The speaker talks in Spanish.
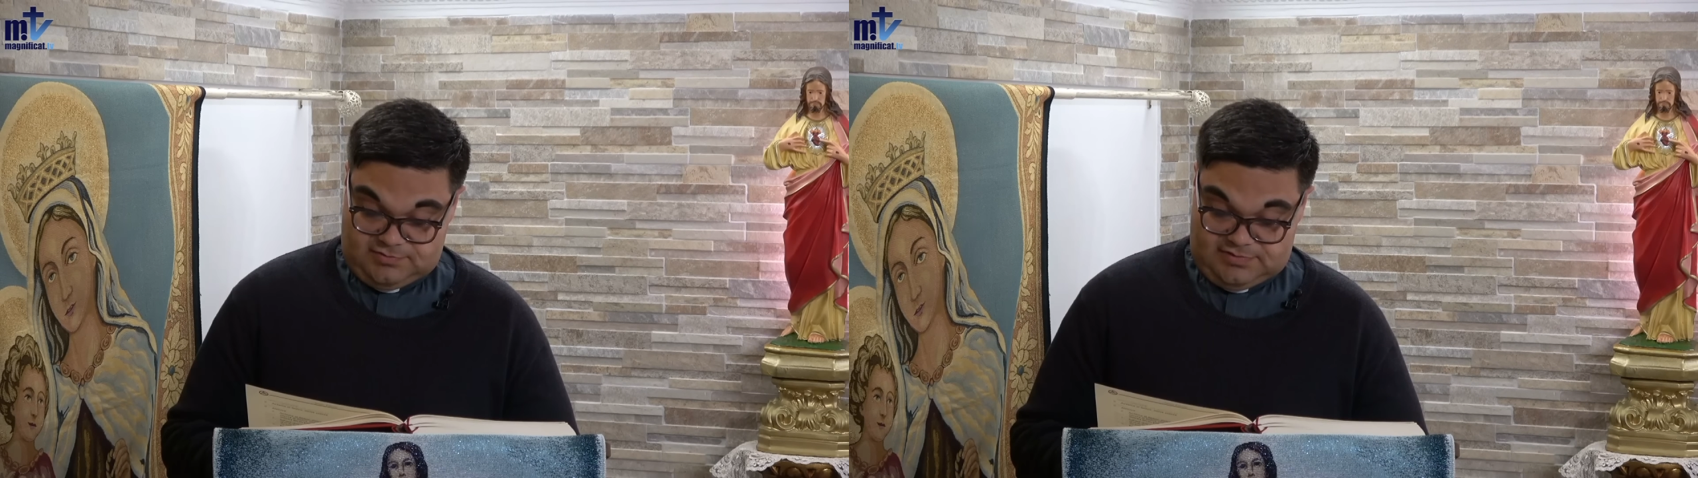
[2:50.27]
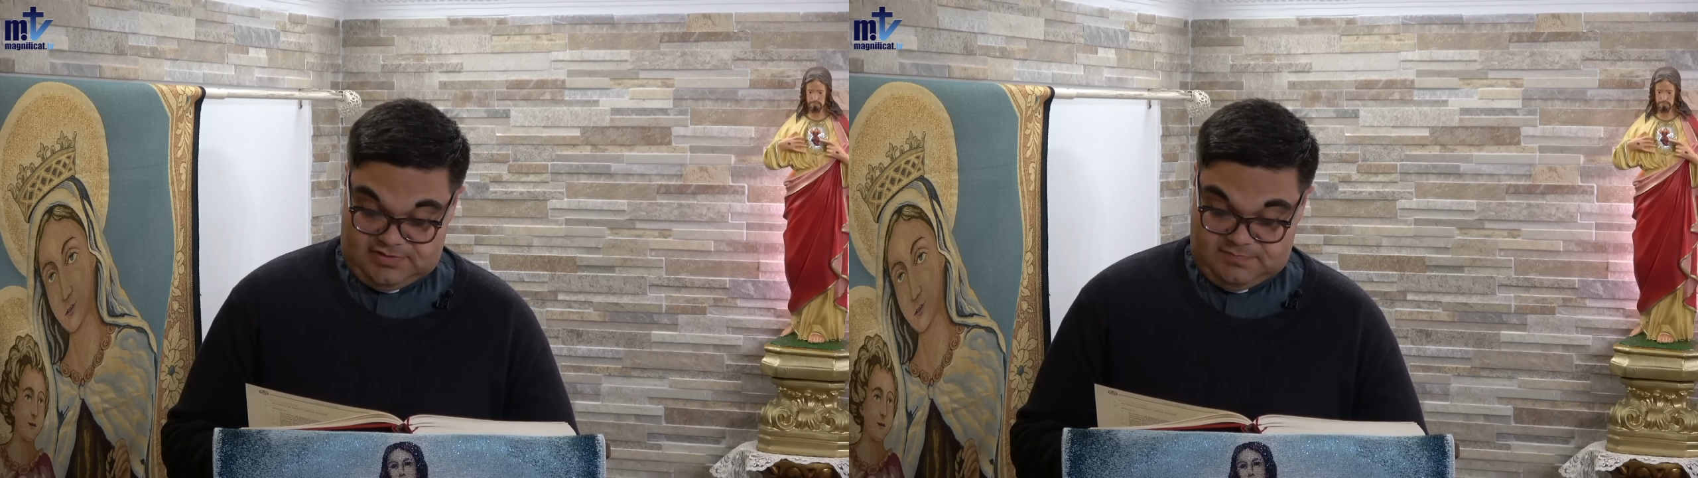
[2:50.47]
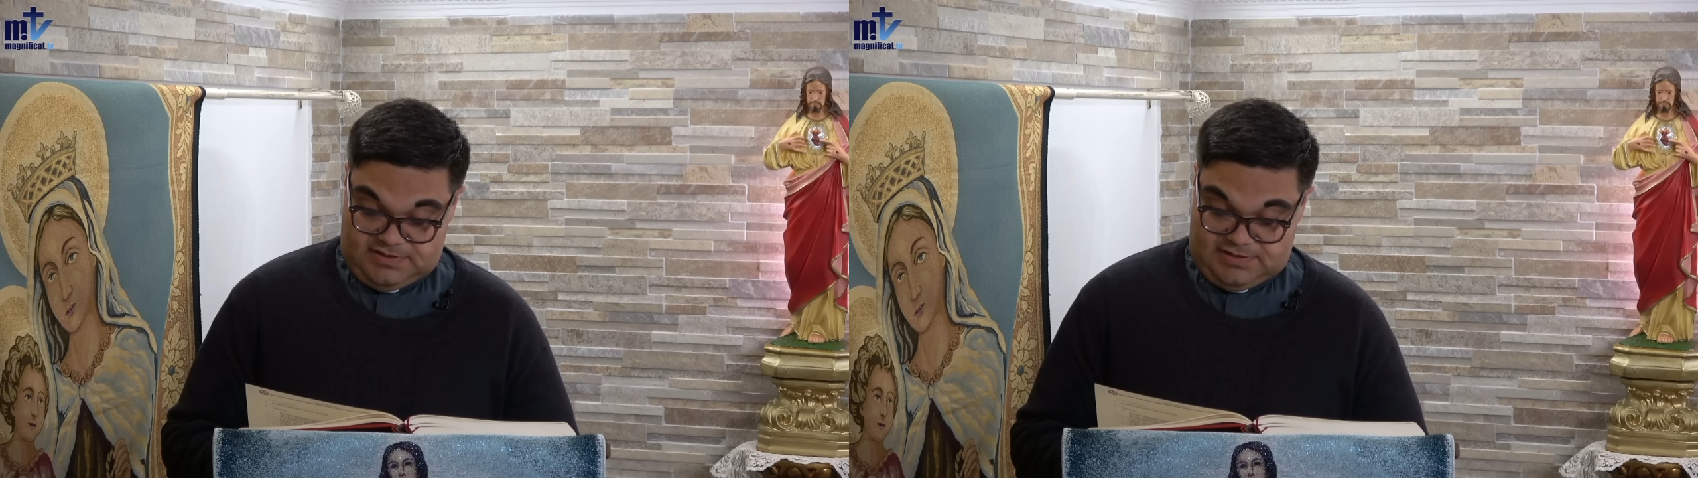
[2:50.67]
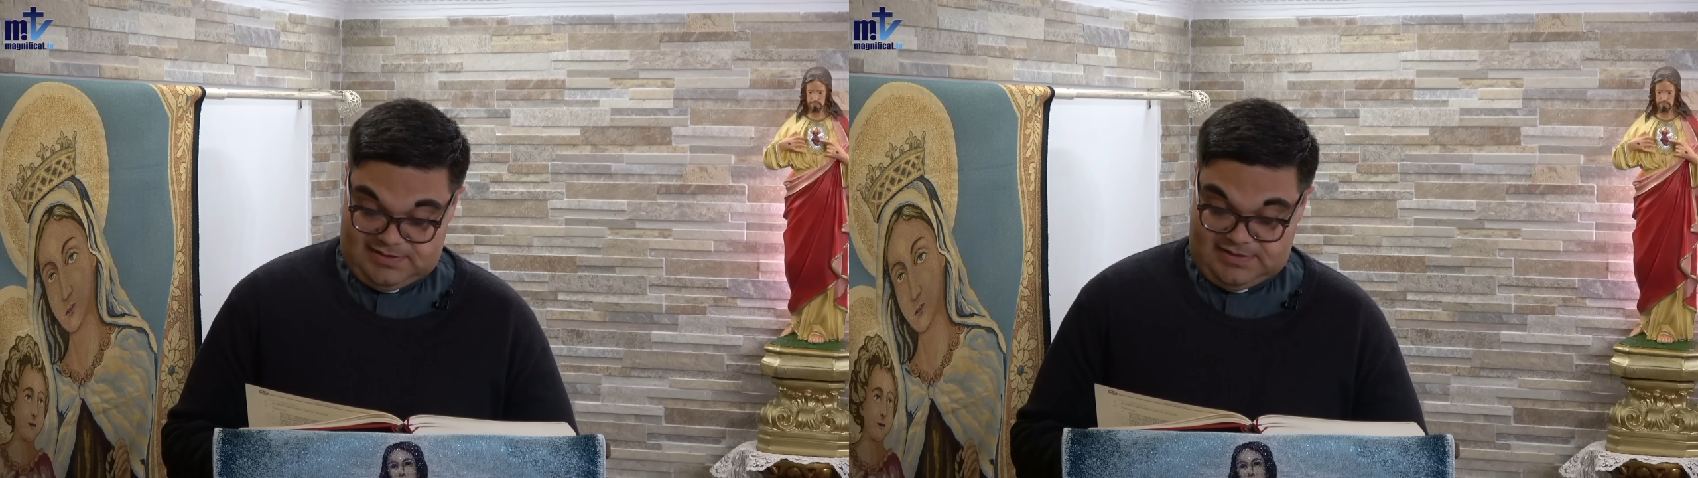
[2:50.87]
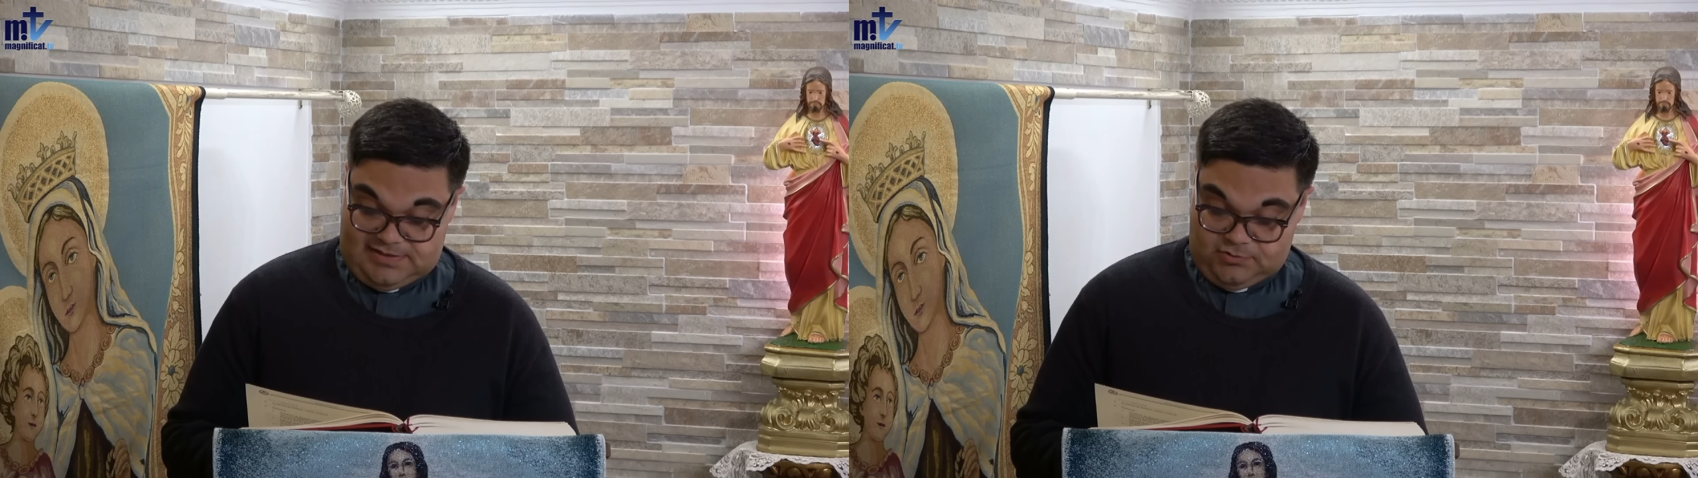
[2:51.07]
de pie
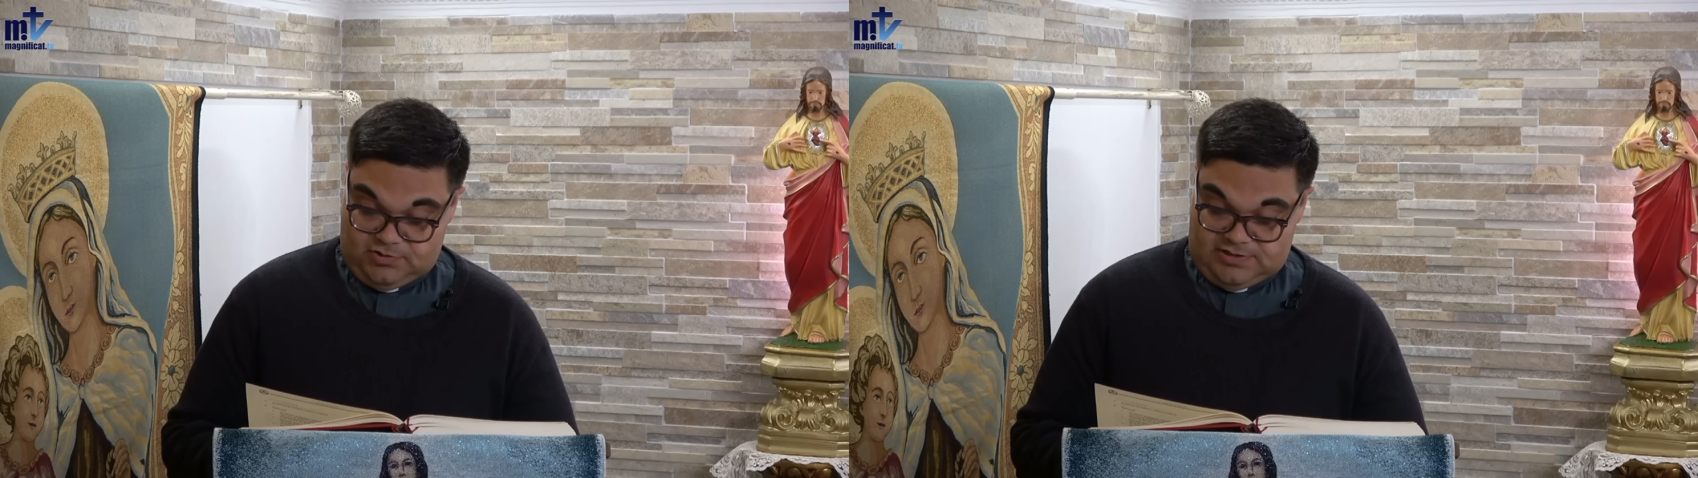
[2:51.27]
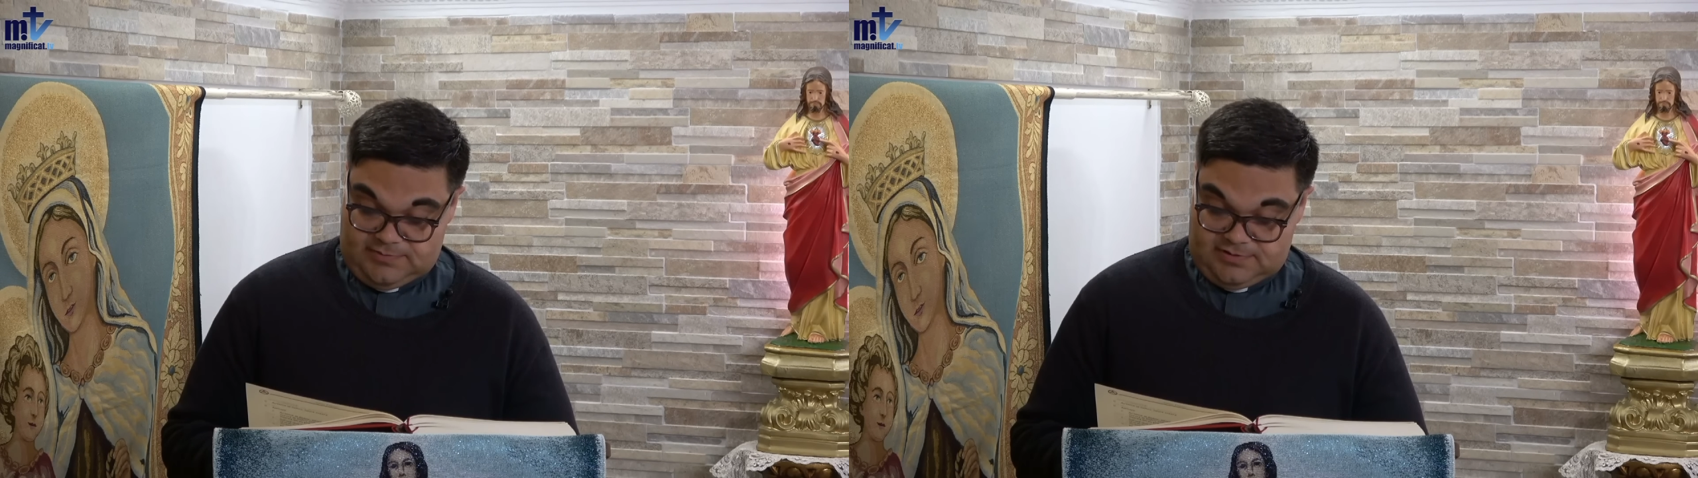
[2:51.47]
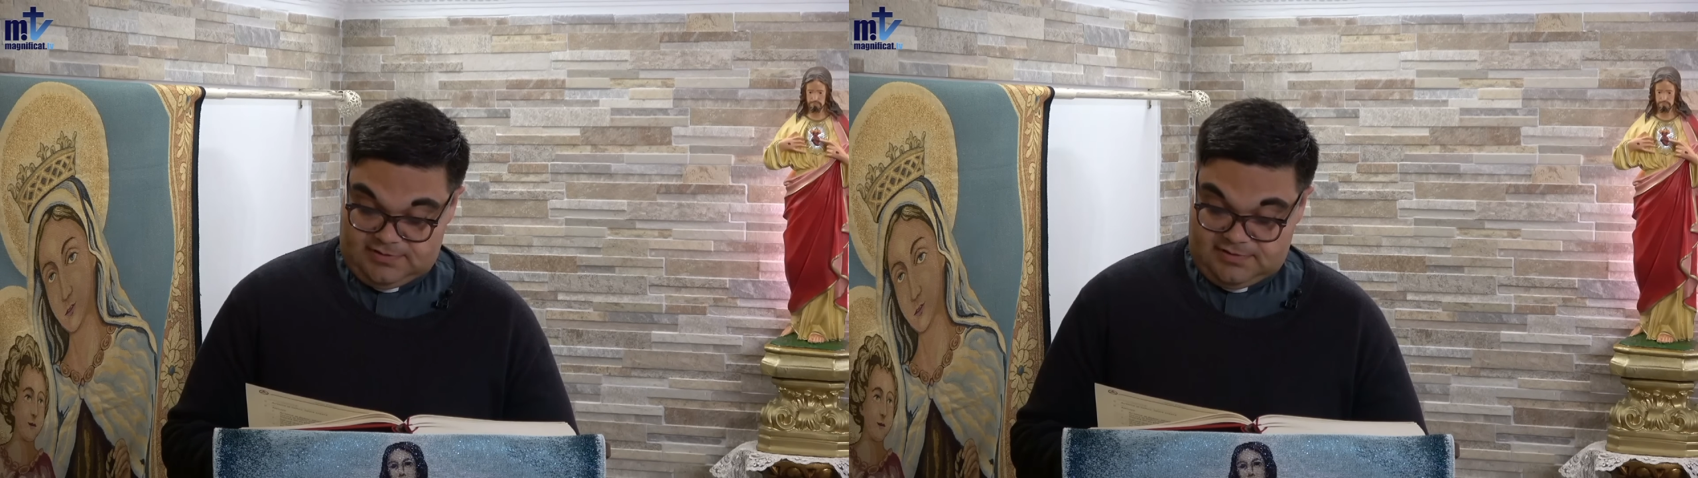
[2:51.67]
que le rogaba,